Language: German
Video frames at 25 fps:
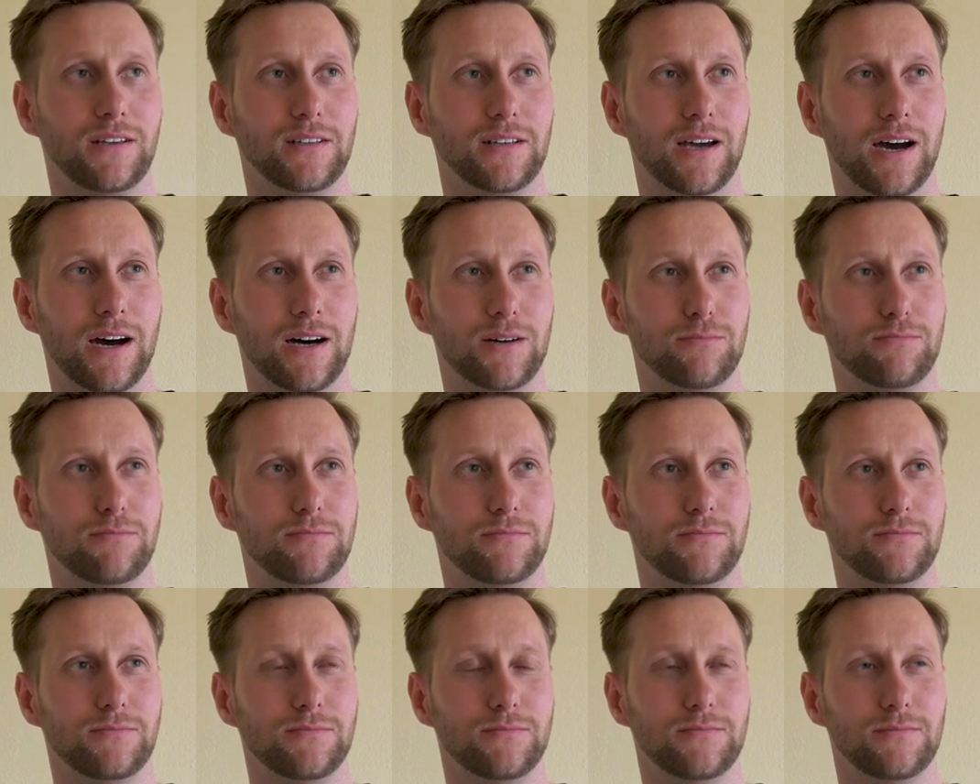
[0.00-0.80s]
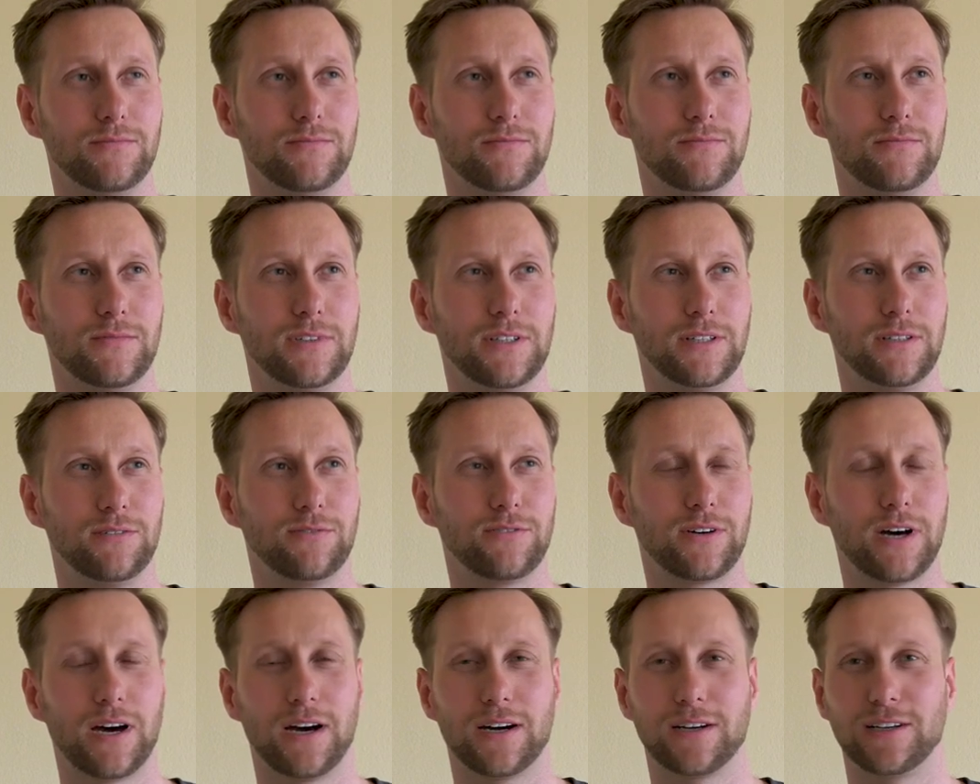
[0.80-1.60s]
ja, die
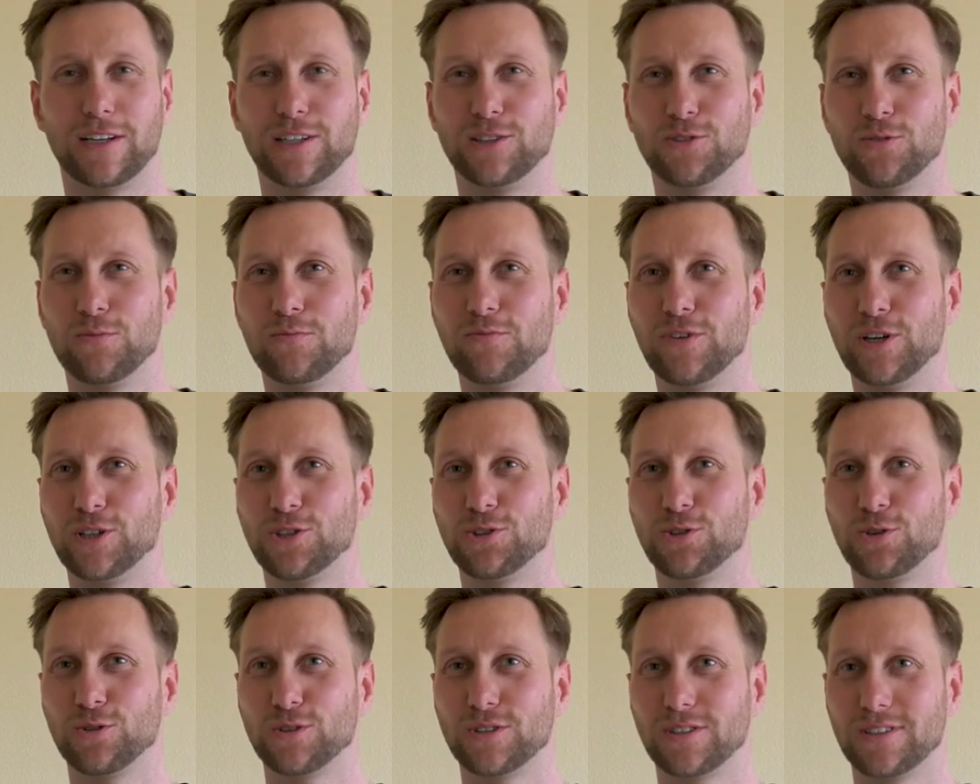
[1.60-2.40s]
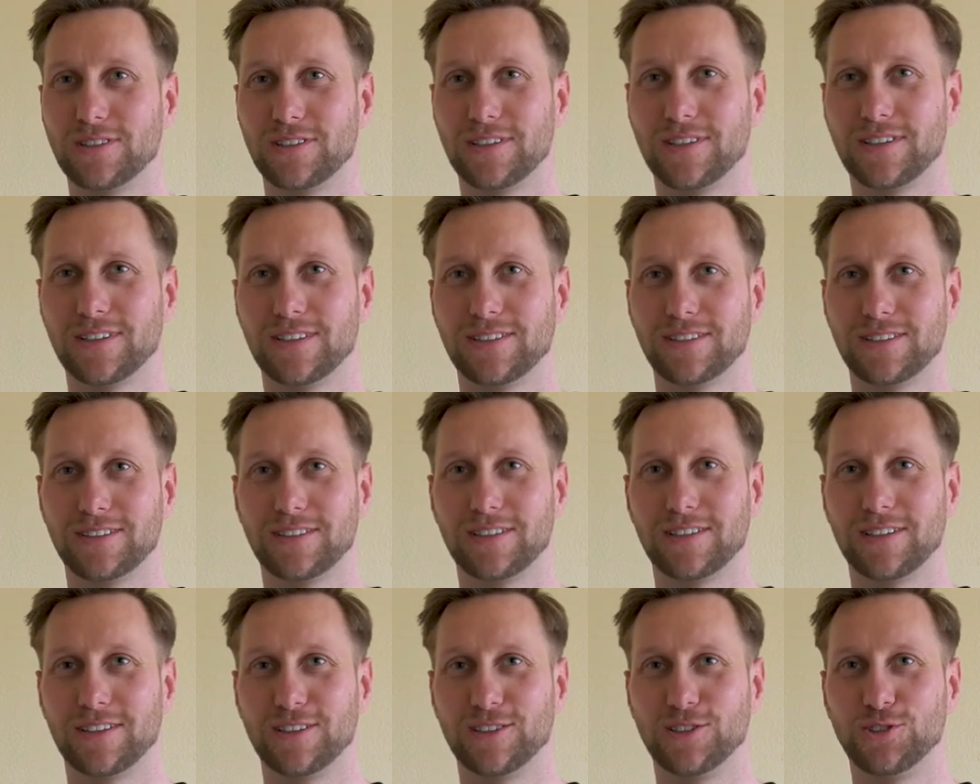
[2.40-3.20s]
Frage des
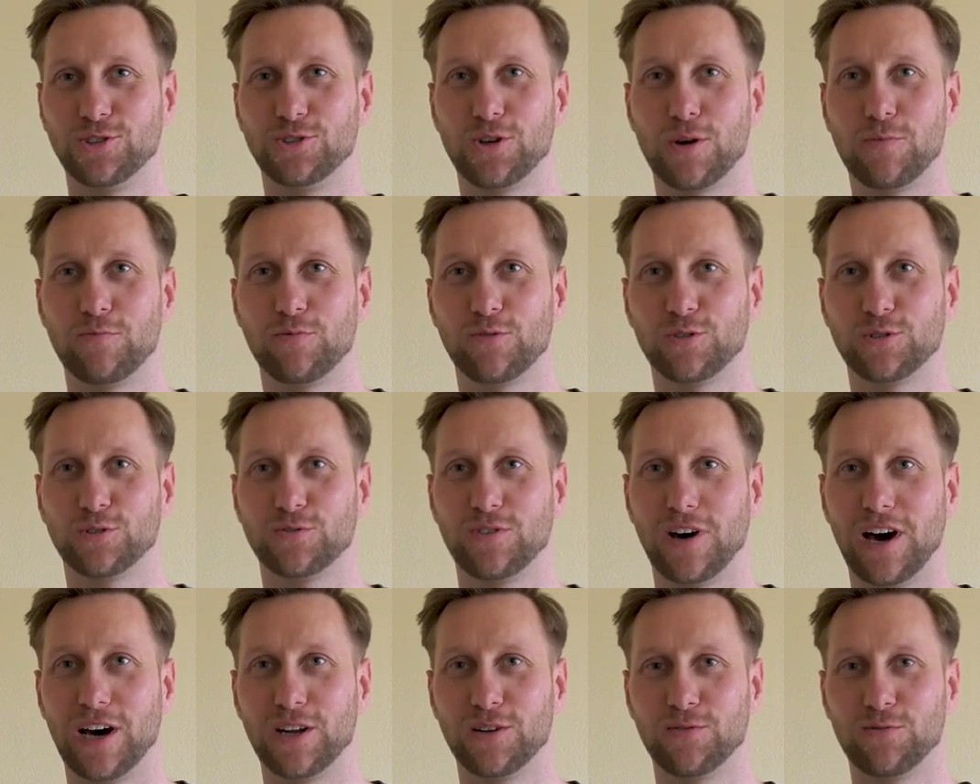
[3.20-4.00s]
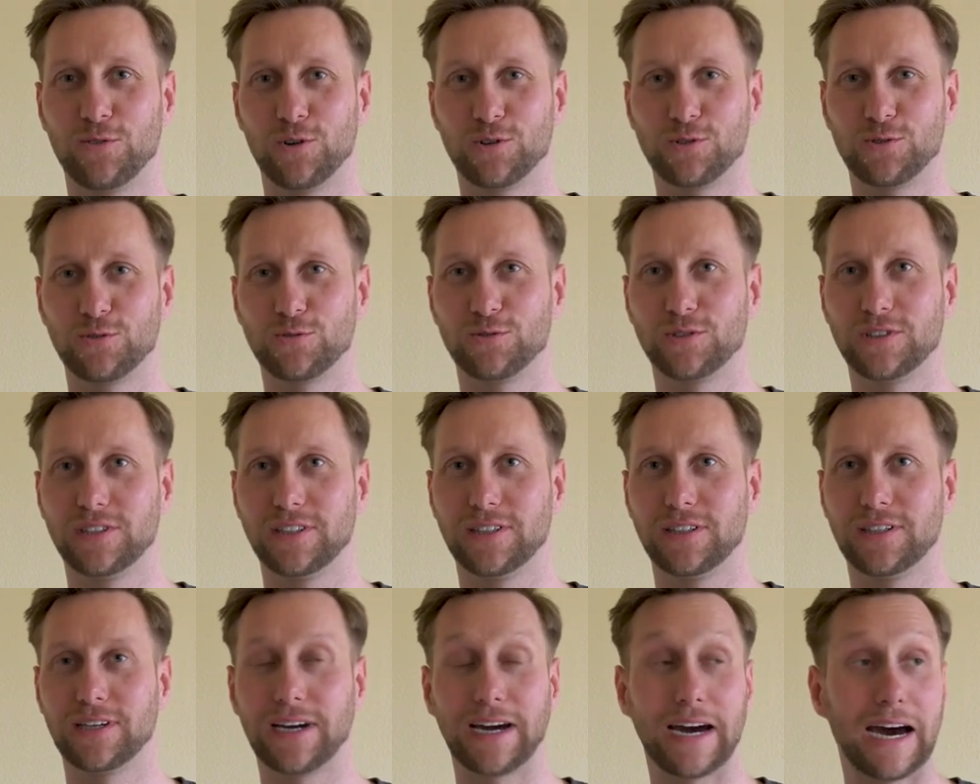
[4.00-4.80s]
Umweltschutzes, äh, die Schöpfungsverantwortung,
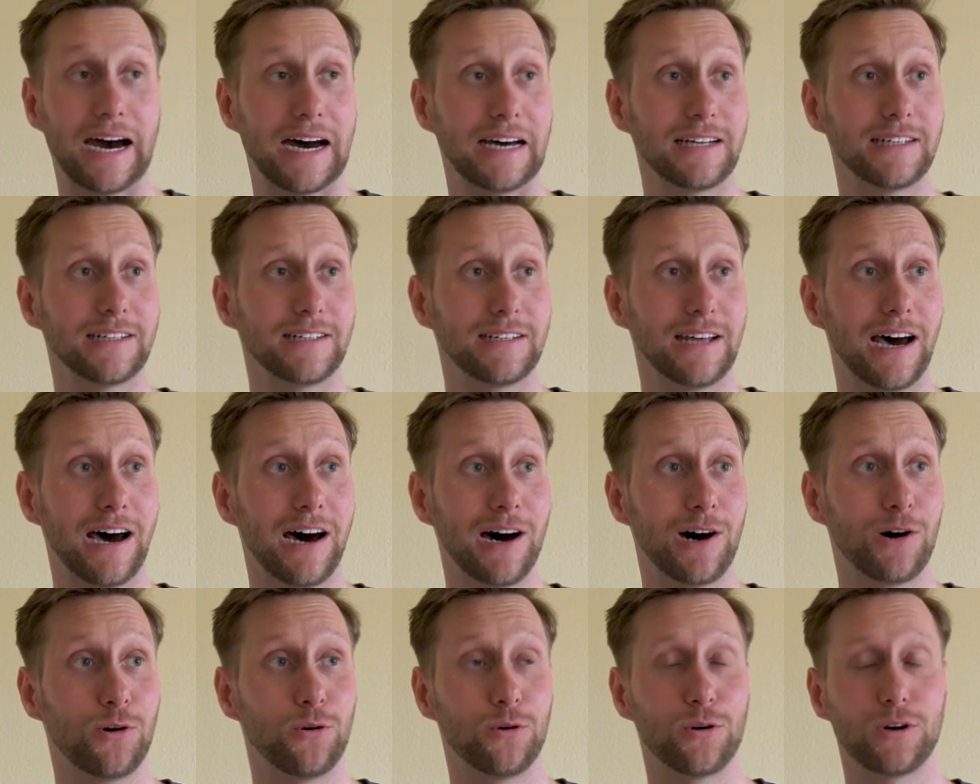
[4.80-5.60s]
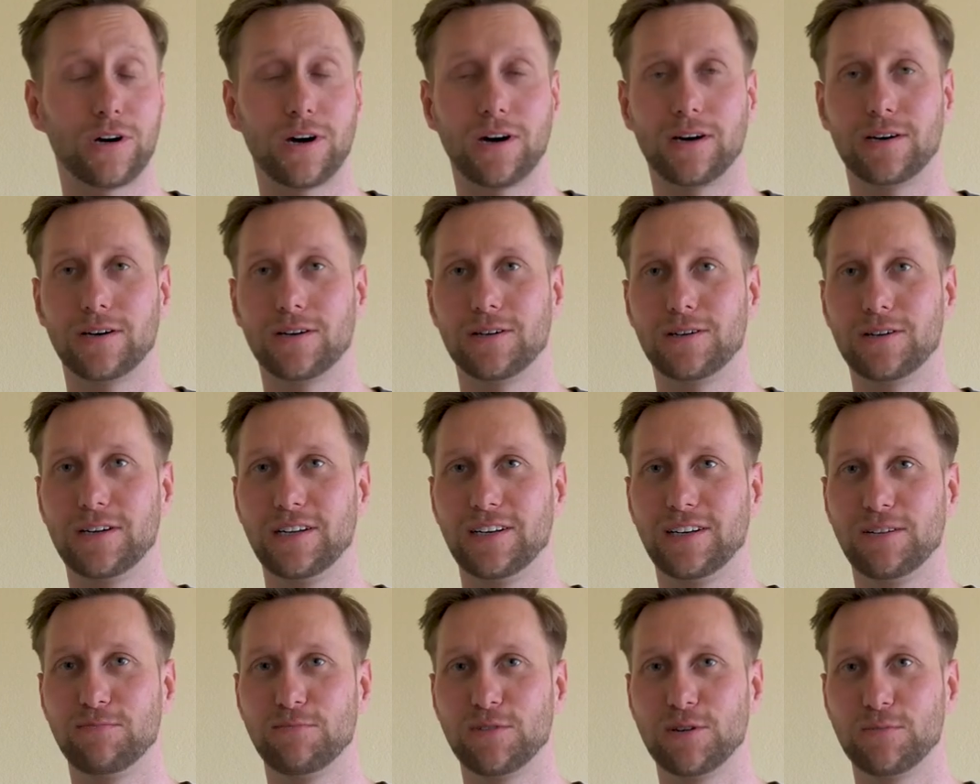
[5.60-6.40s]
die gerade da auch äh,
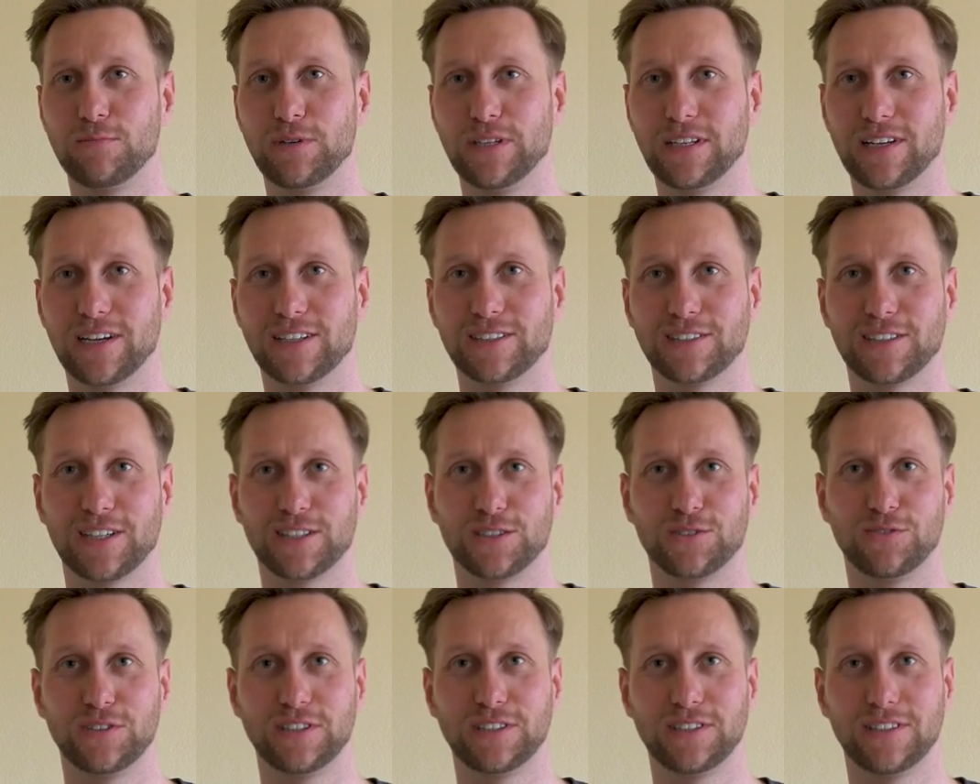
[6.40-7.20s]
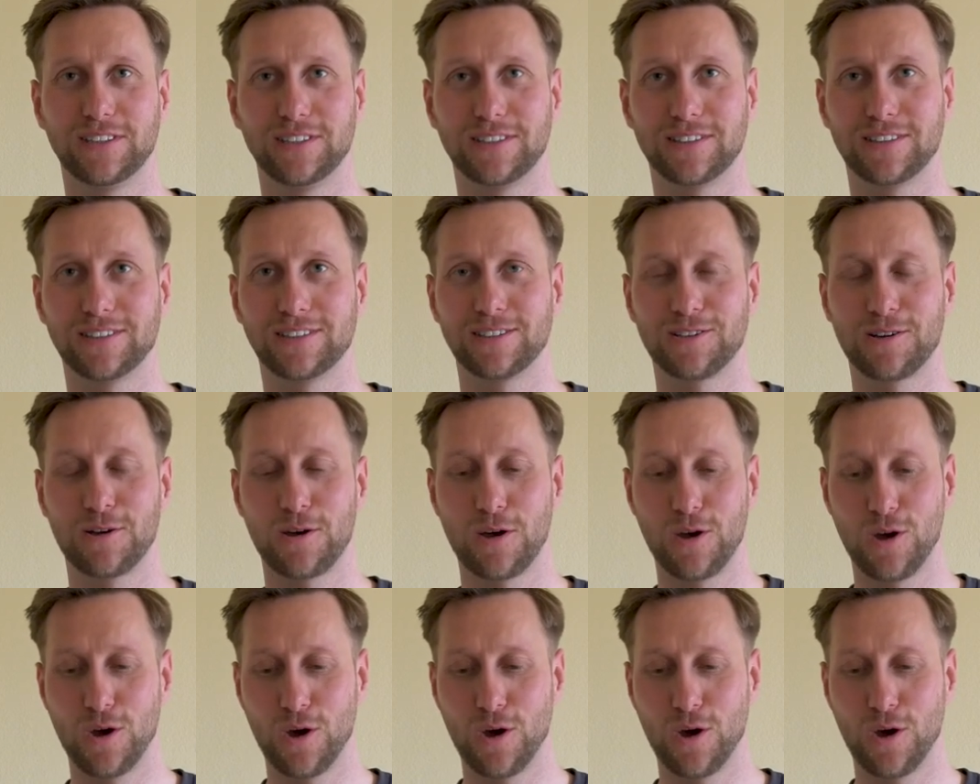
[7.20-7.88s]
in dem Gebiet ganz, ganz wichtig ist.